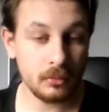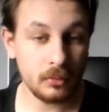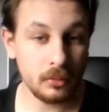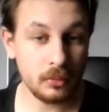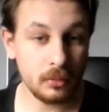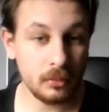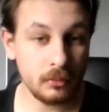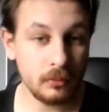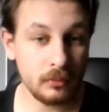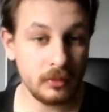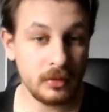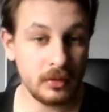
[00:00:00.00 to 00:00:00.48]

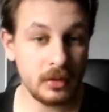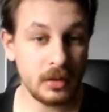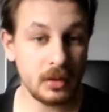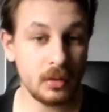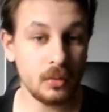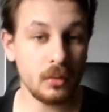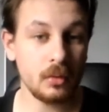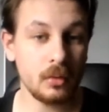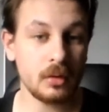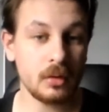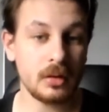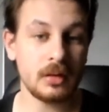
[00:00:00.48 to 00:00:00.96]
une
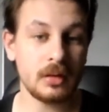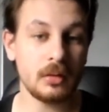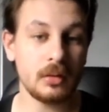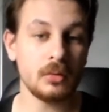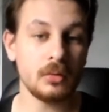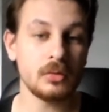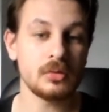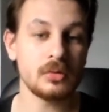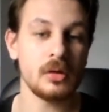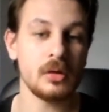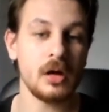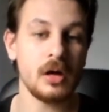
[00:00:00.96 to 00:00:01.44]
vidéo qui
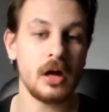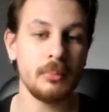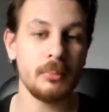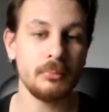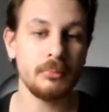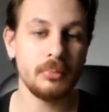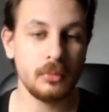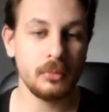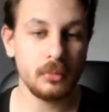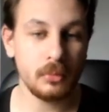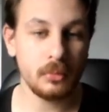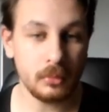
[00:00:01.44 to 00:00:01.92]
ne sera
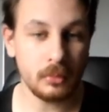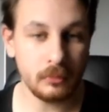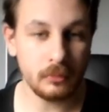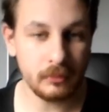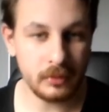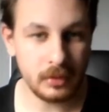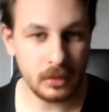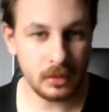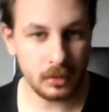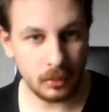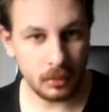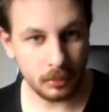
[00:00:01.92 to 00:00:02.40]
plus une
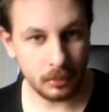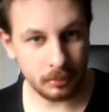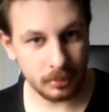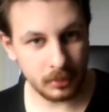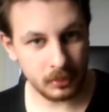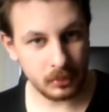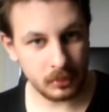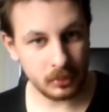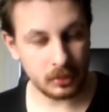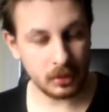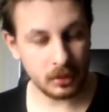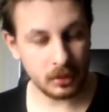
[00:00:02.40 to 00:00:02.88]
vidéo emploi du